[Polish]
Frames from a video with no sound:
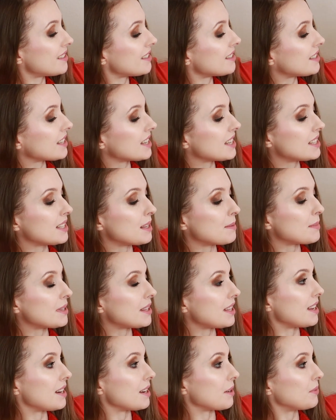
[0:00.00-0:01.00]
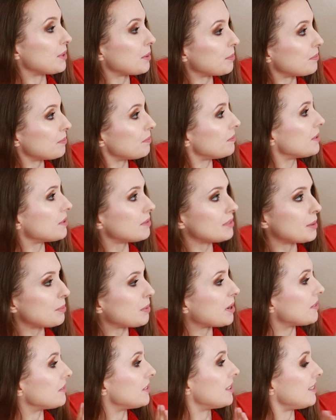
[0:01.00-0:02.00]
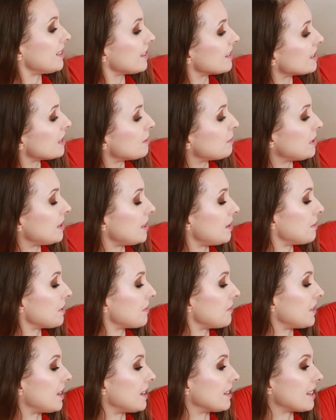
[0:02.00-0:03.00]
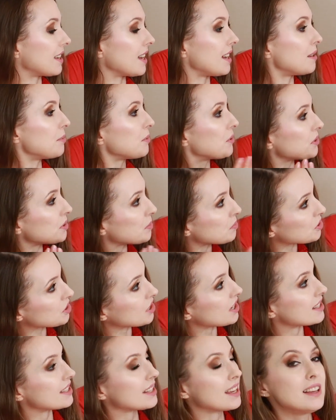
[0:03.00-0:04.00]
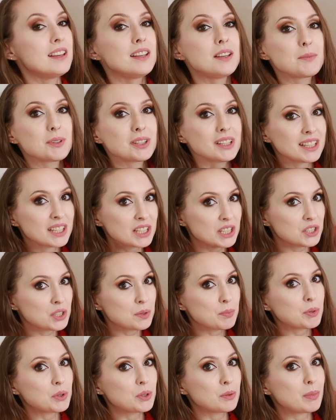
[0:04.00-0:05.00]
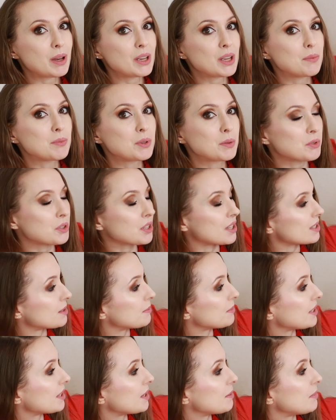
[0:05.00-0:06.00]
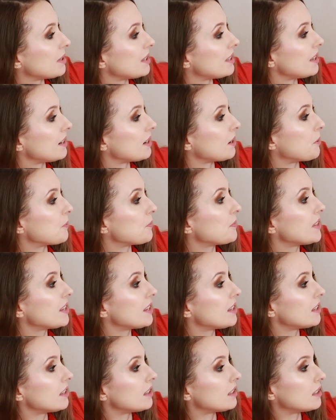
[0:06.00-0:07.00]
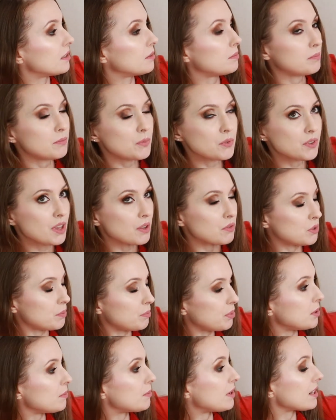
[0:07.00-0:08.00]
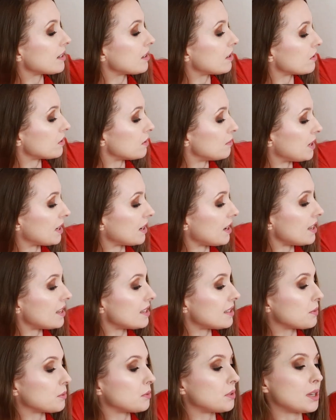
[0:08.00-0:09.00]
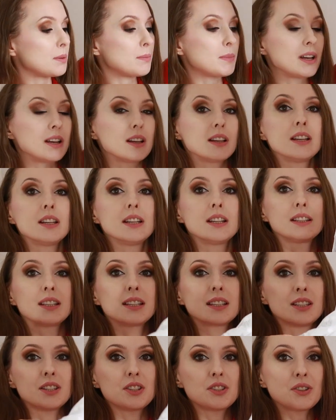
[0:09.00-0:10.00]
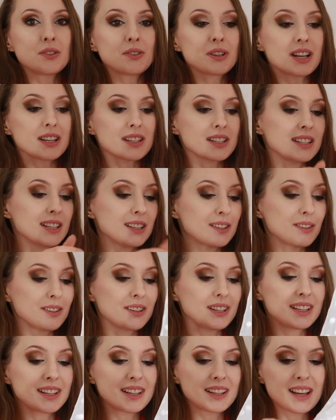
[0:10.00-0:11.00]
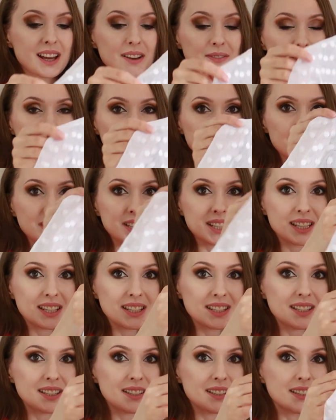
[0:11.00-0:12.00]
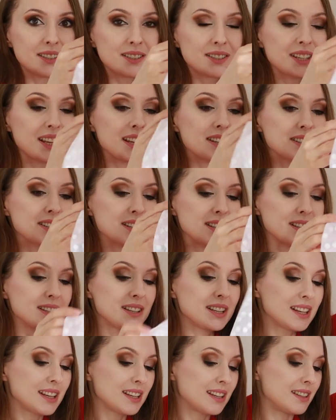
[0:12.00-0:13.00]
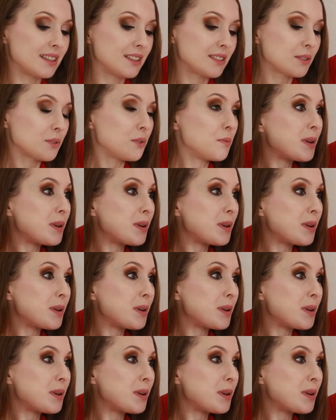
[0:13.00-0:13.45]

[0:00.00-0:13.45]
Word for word: jest, to jest taki sam materiał, no, no naprawdę, taki sam materiał jak firanki, ale mi to nie przeszkadza. Mi się takie rzeczy podobają, nie przeszkadza mi taki materiał. E, mówiłam, że Primark, rozmiar S, tutaj ma taki ściągacz na dole, rękawy są też takie szersze e, z